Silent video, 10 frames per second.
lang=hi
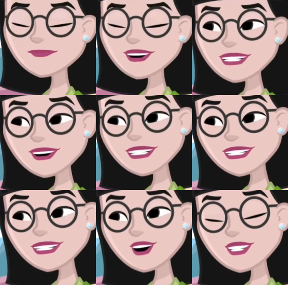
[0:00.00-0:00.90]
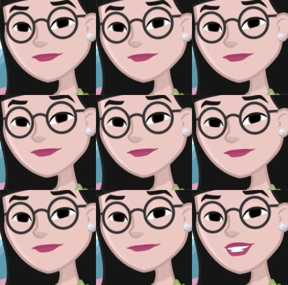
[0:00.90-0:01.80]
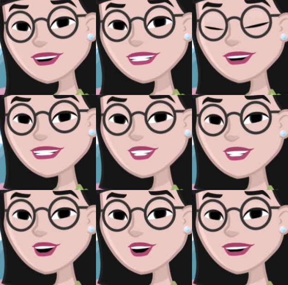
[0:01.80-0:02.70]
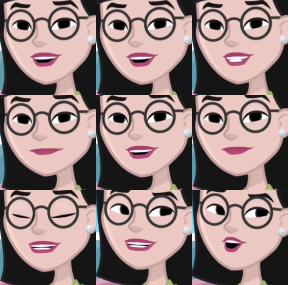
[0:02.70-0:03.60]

सक्सेस स्टोरी बिना कोचिंग दो बार पास की